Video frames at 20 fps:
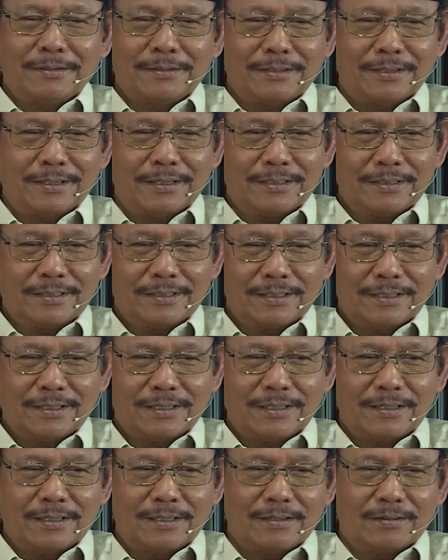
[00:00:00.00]
Ya.
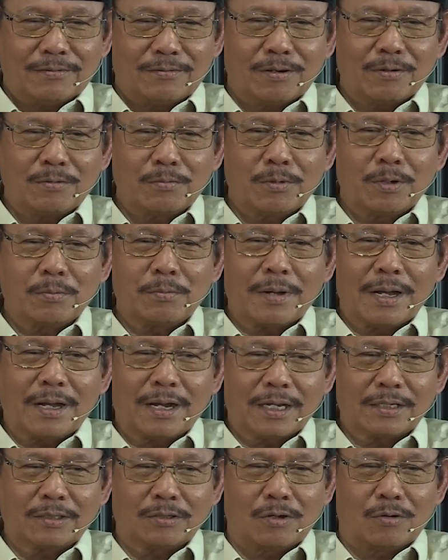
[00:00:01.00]
Wong
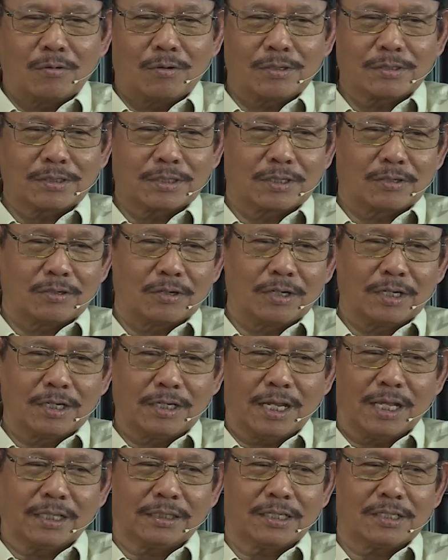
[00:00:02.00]
mangan gawa sego
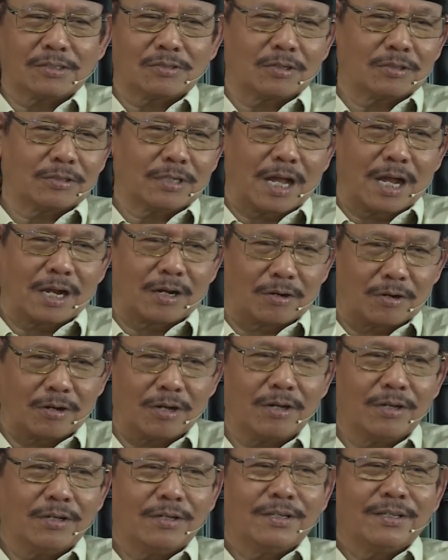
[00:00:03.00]
niate
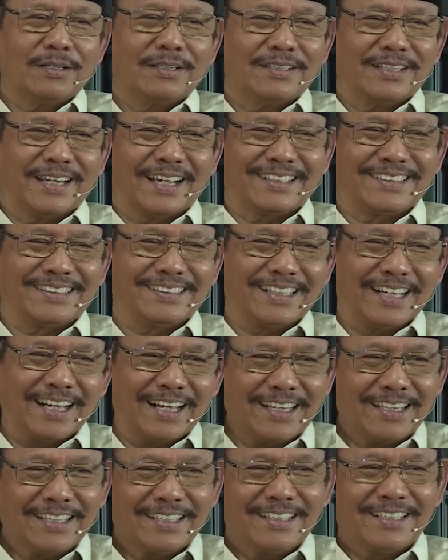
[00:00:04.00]
sodakoh. Nah itu
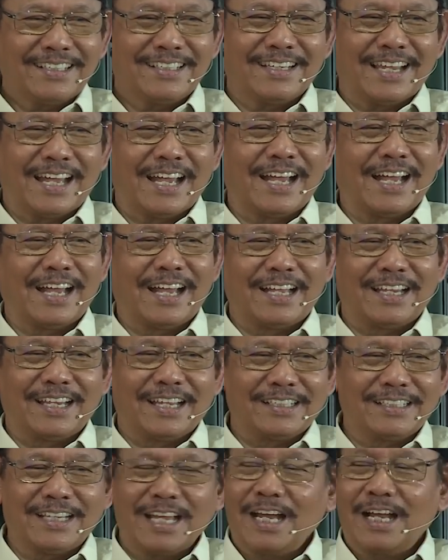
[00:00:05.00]
dah. Nah,
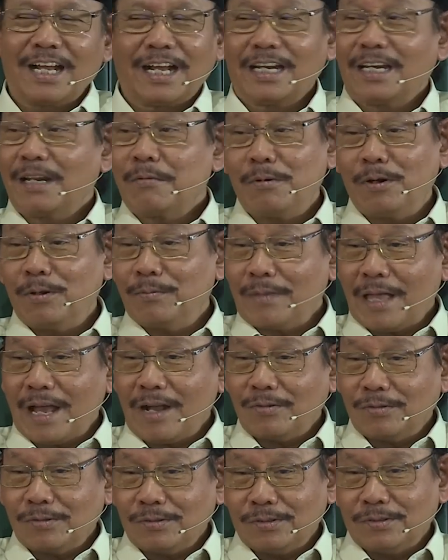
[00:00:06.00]
enggak, karena belum
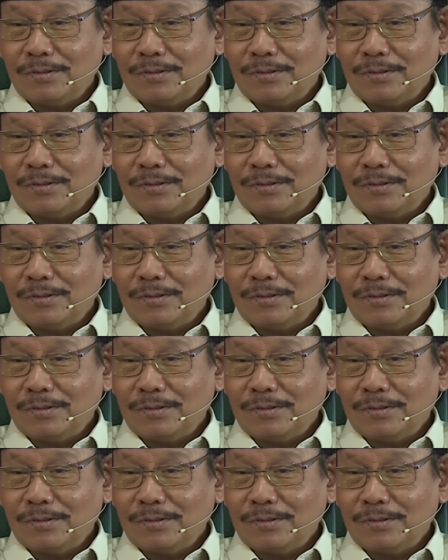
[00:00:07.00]
tahu.